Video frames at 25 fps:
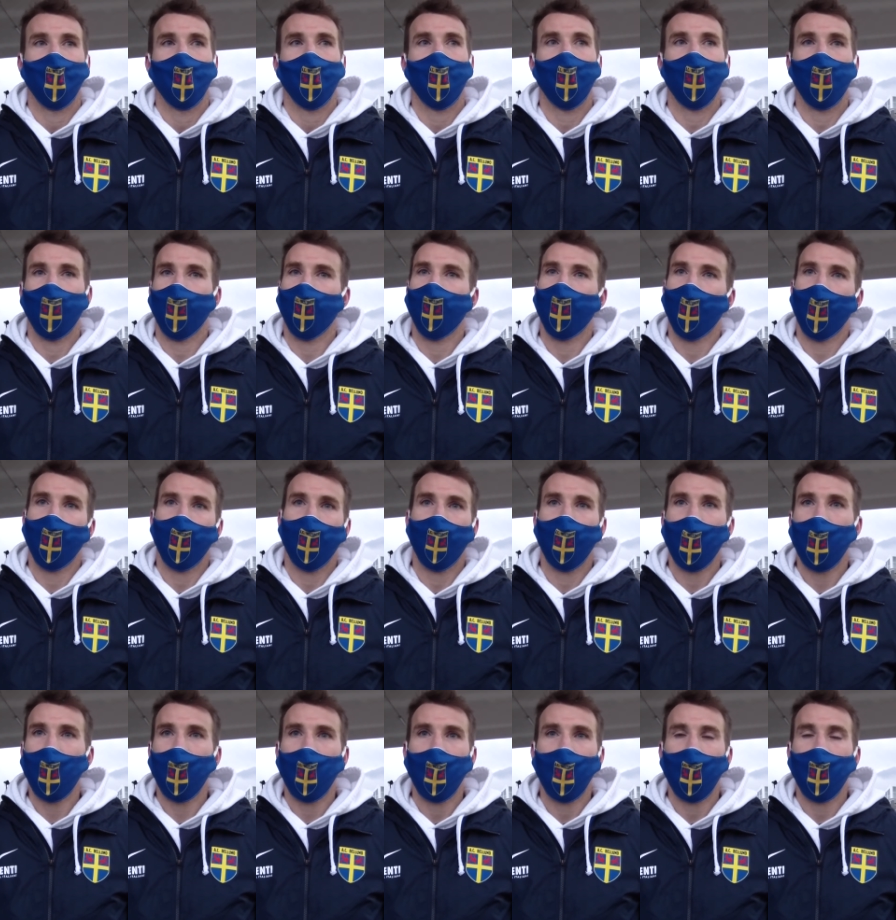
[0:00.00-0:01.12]
il loro
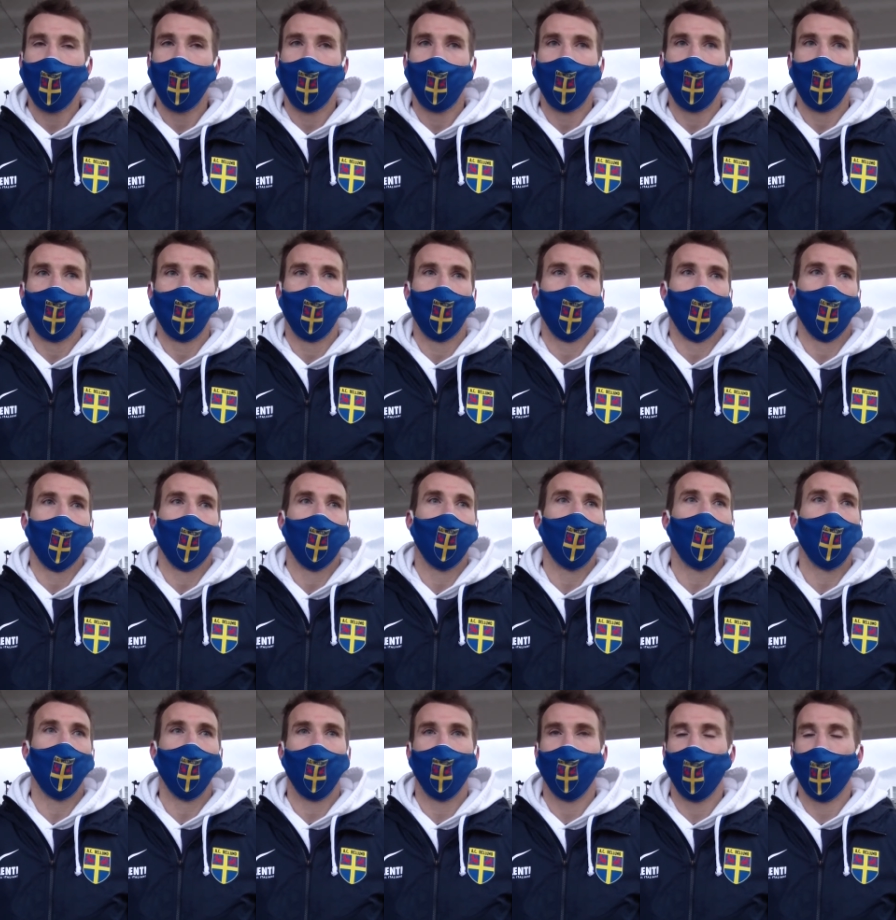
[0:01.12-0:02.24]
valore e quindi
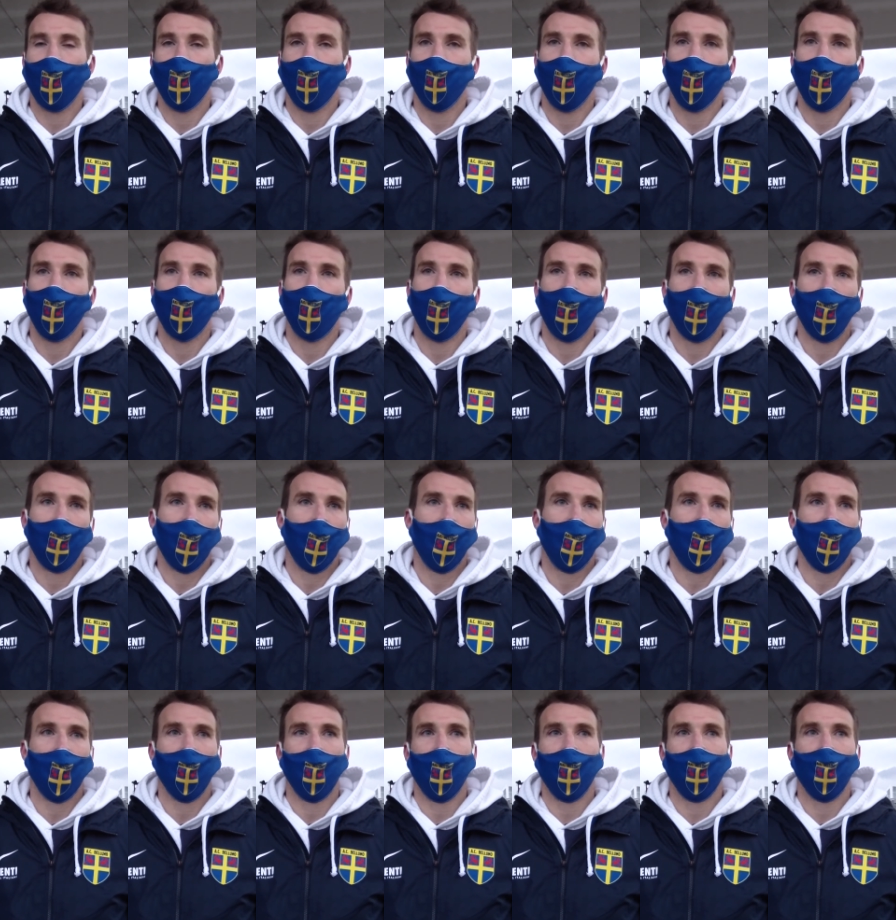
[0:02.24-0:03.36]
c'è una coesione
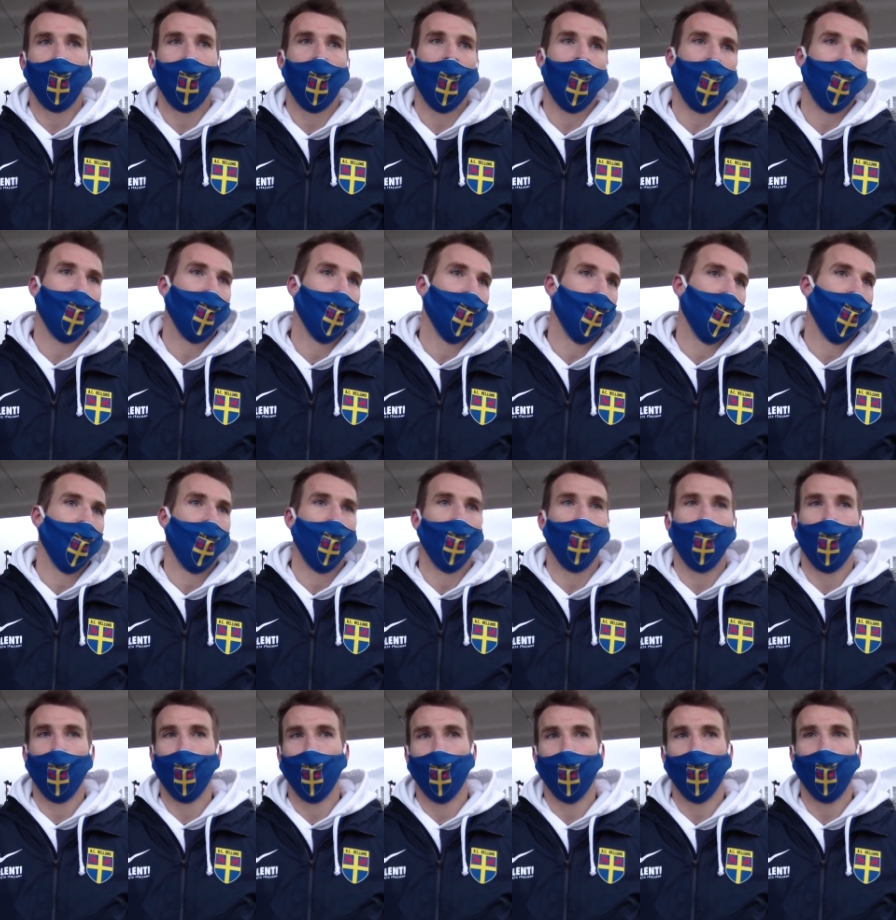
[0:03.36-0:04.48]
tra, tra staff, eh,
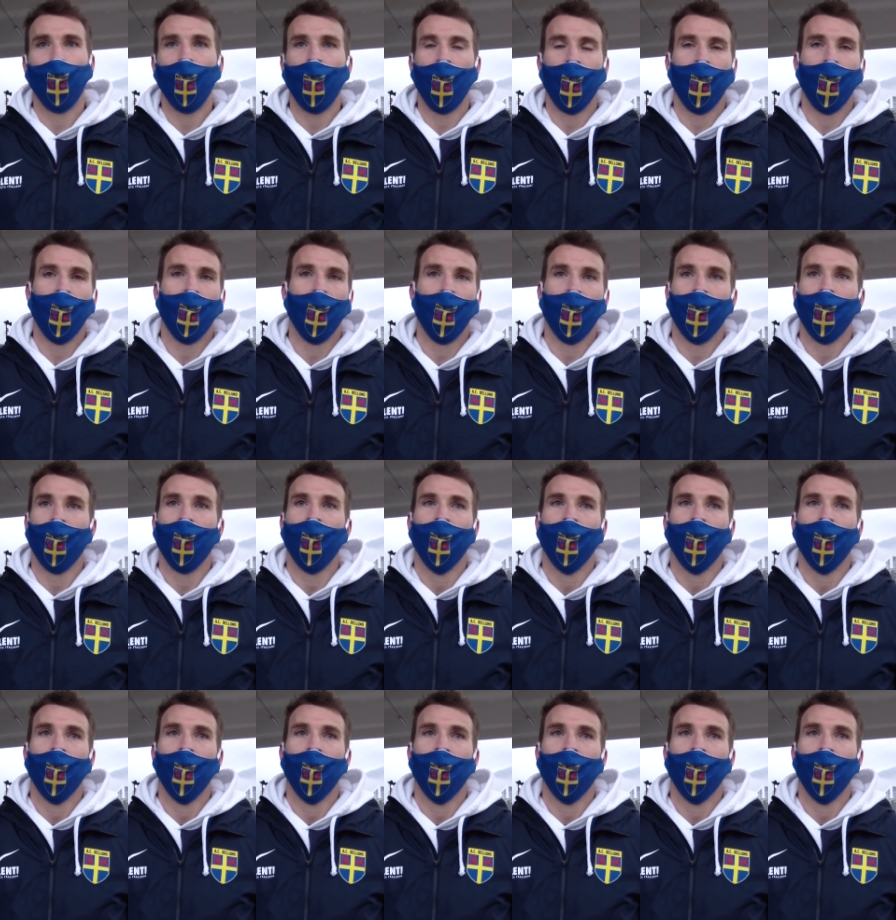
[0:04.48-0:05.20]
giocatori che,